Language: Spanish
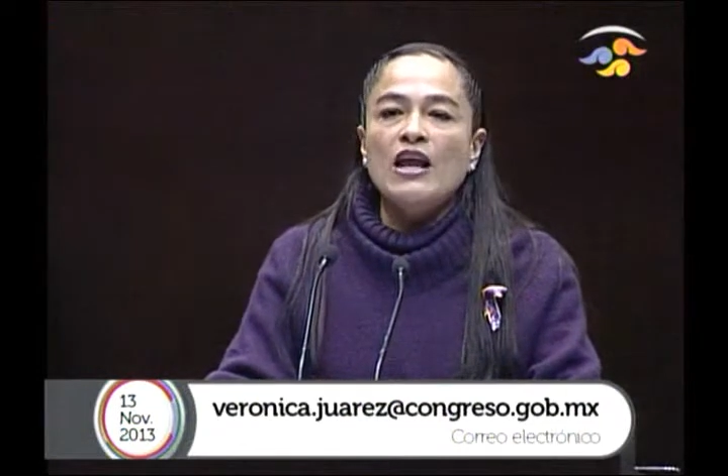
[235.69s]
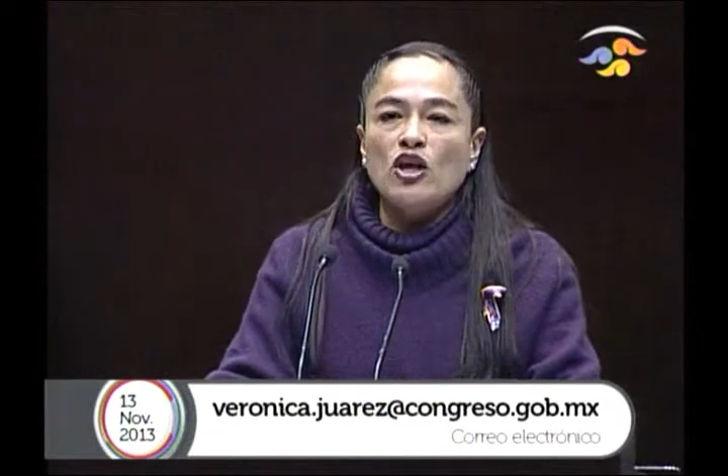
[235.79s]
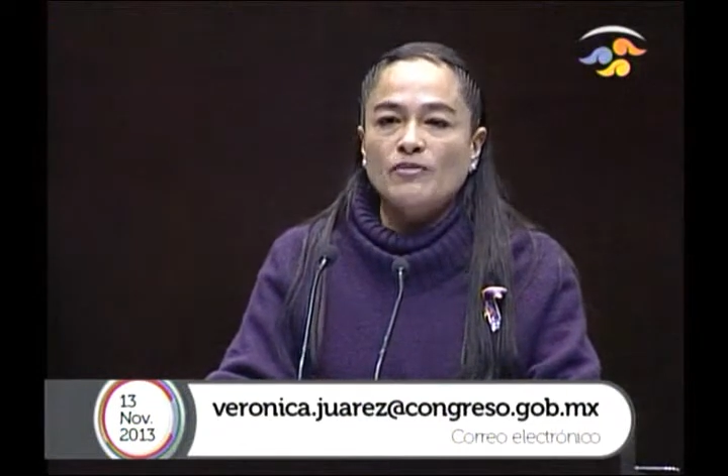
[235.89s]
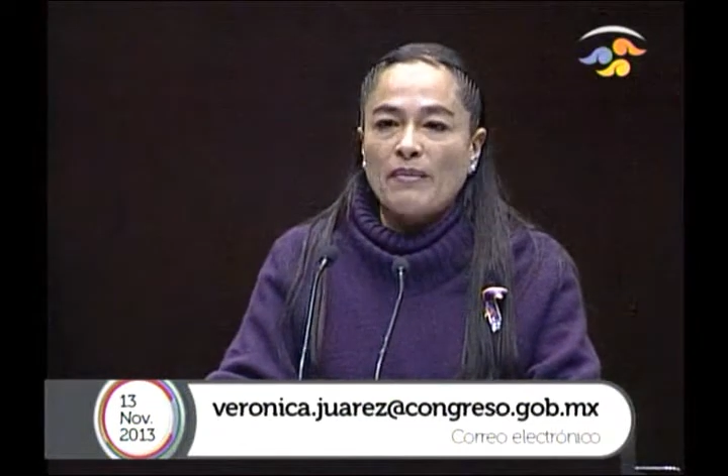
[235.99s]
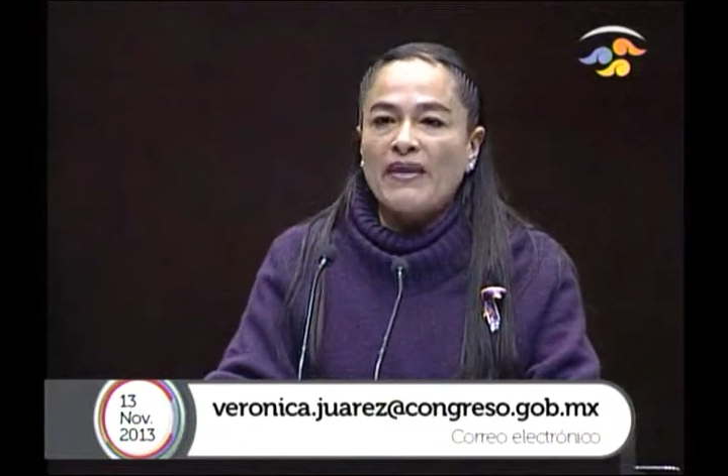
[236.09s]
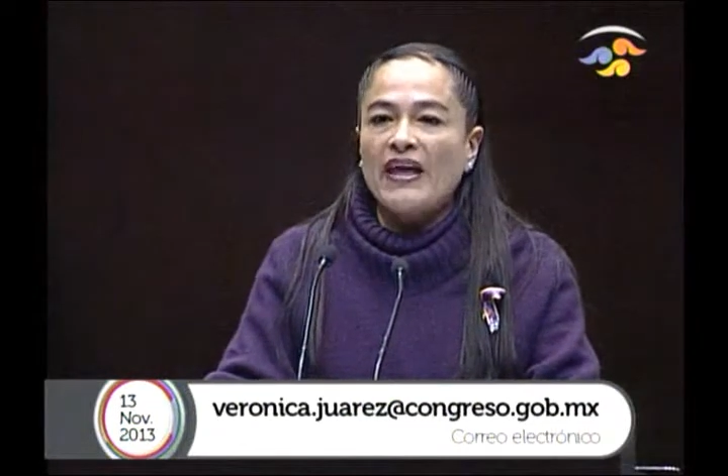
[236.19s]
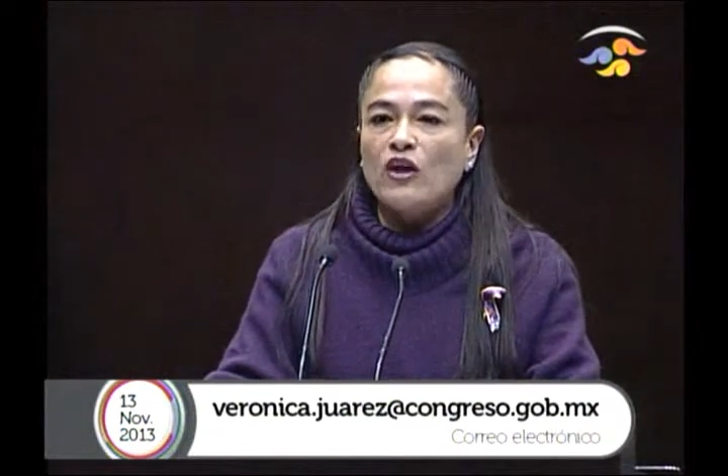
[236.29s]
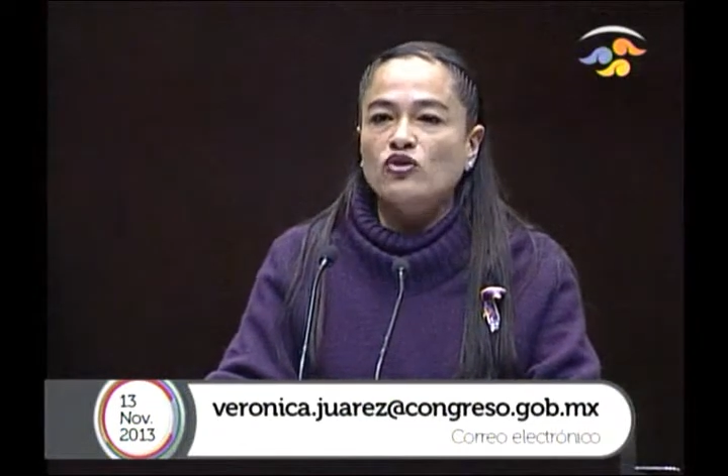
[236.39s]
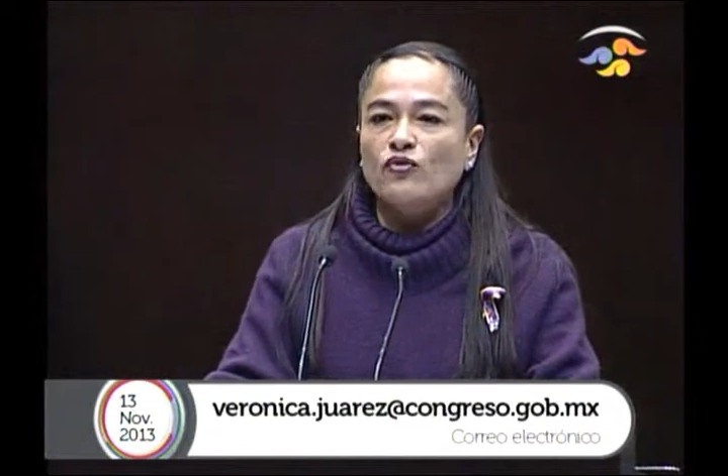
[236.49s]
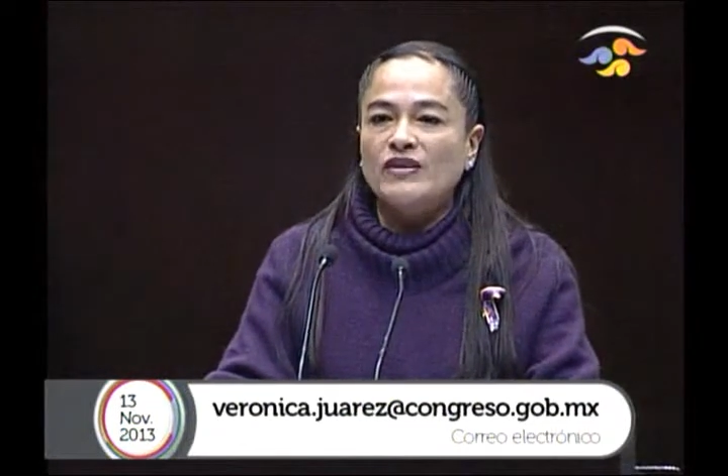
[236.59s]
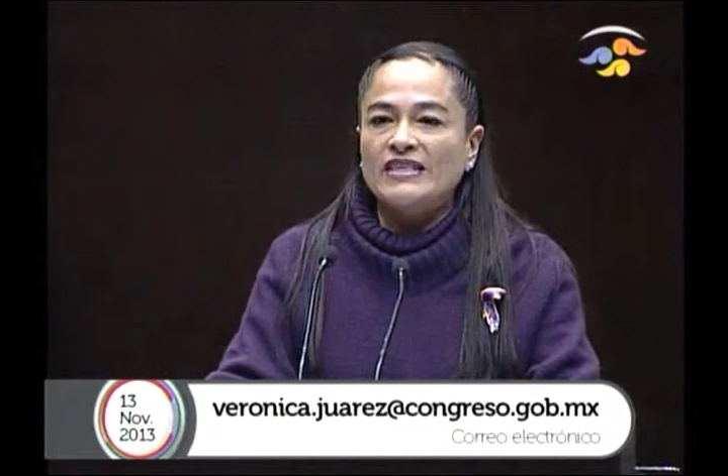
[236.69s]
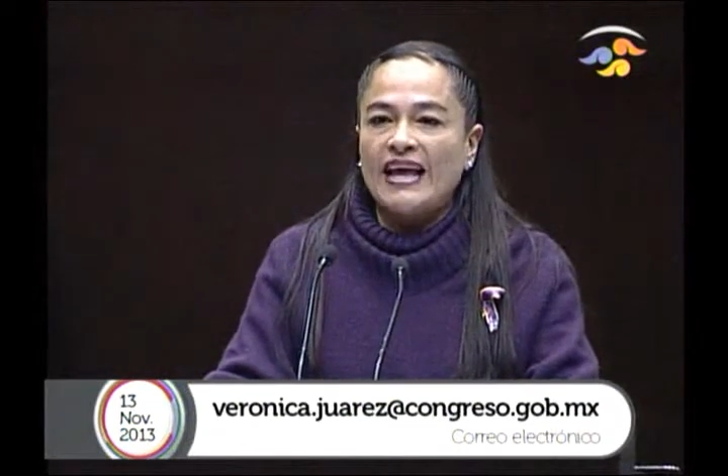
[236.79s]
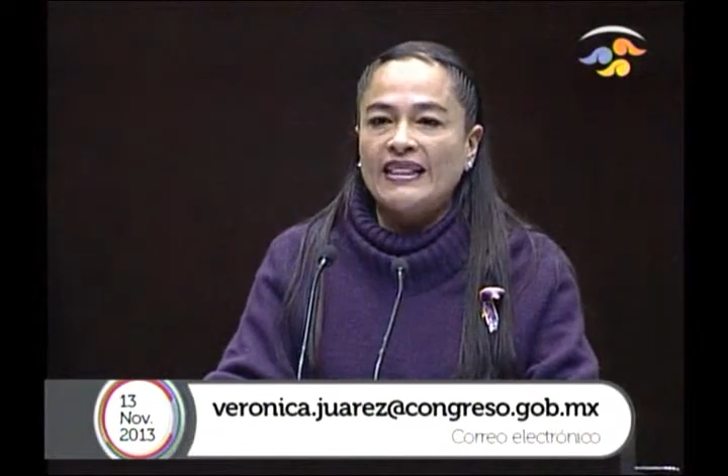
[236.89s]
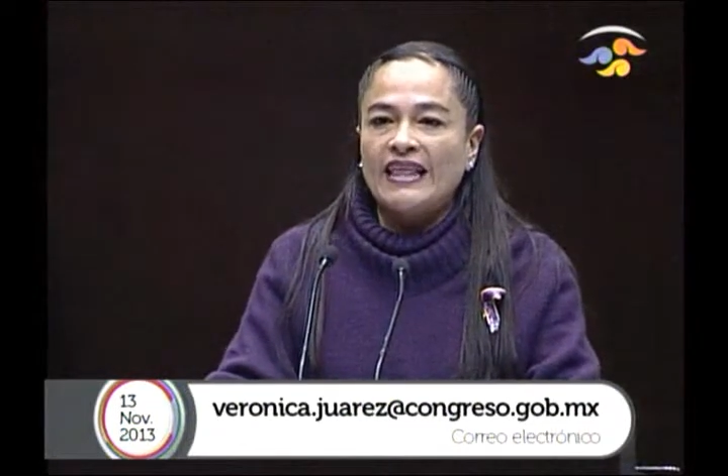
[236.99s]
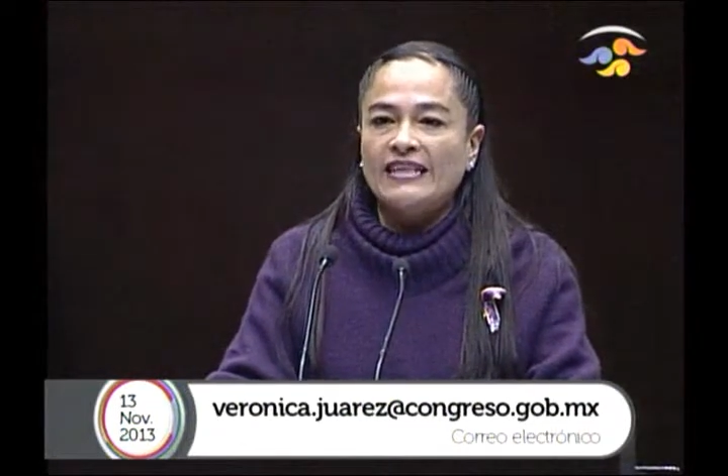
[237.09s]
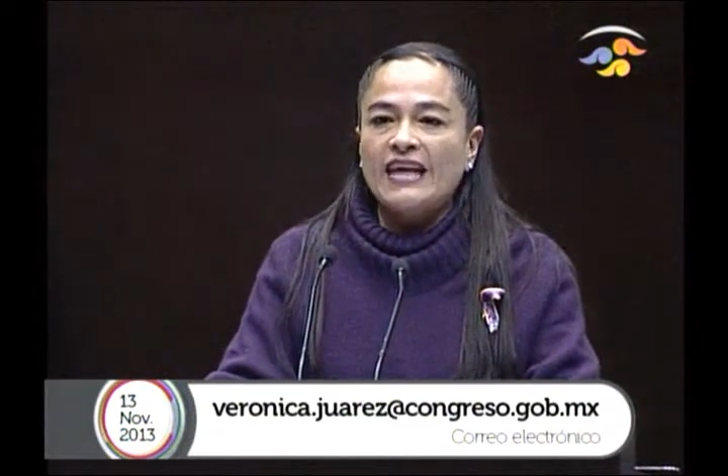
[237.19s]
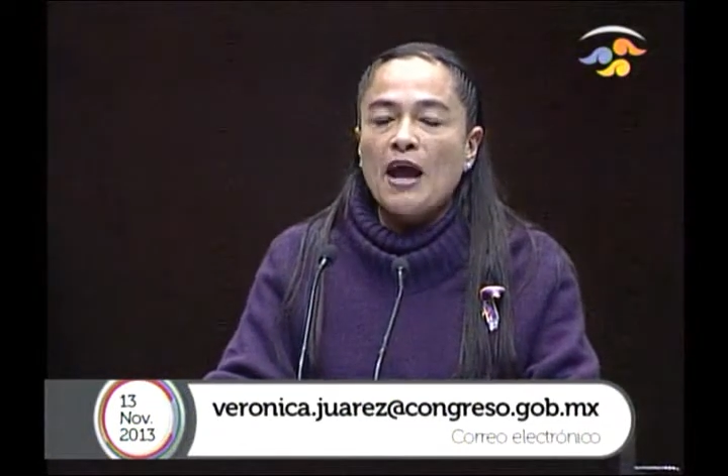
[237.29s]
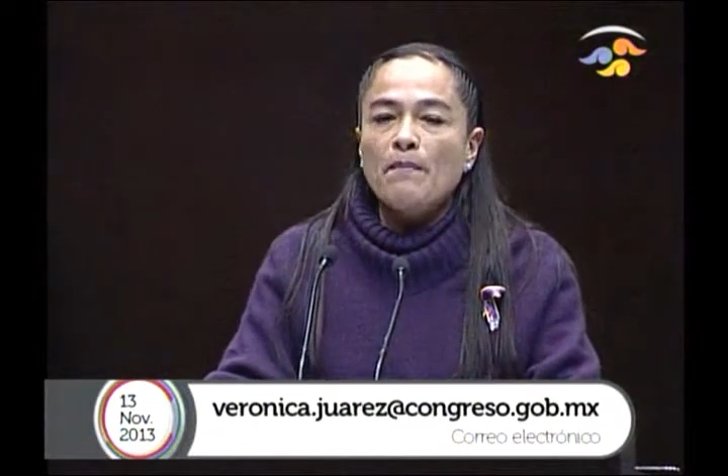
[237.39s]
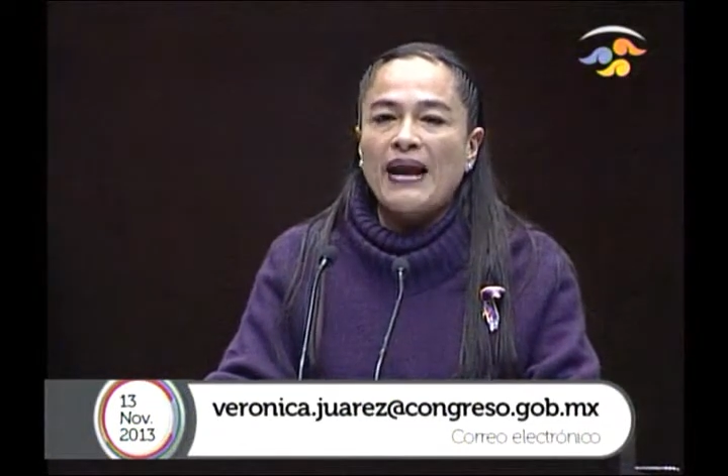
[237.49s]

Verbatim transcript: y los bebederos suficientes